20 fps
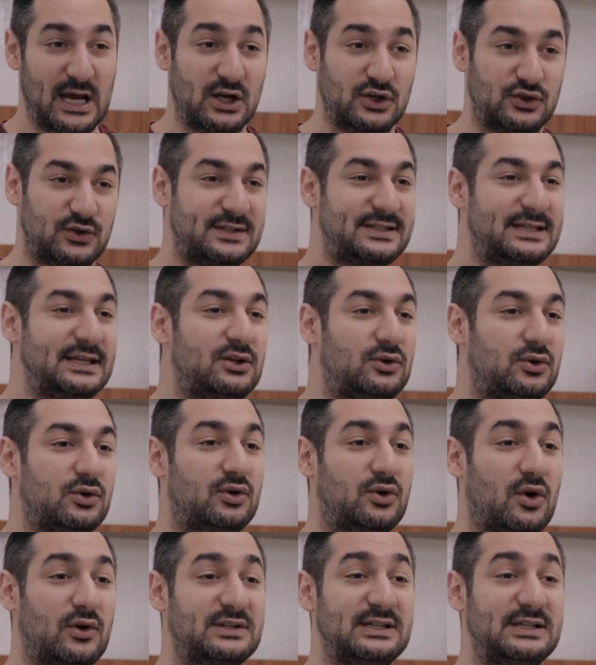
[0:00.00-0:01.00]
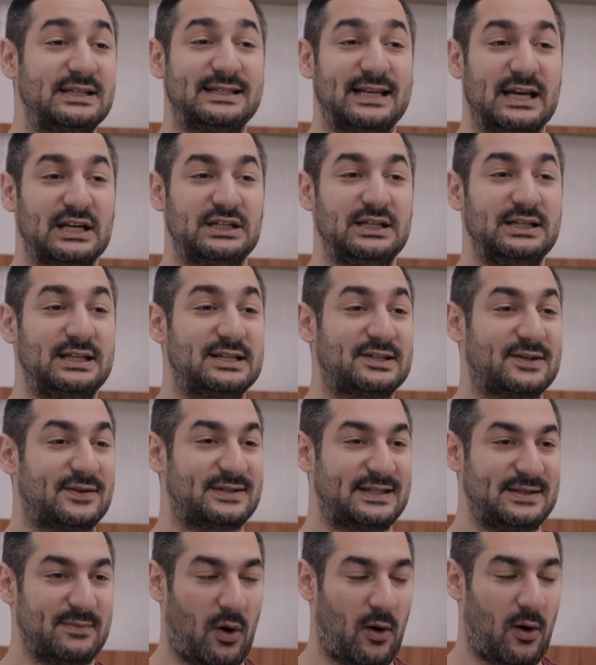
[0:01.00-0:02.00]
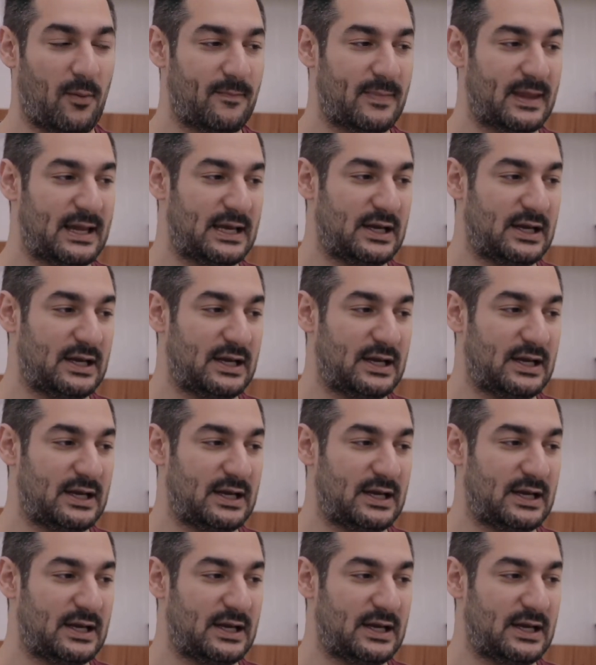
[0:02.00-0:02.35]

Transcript: Je sais que quand il s'agit des sentiments,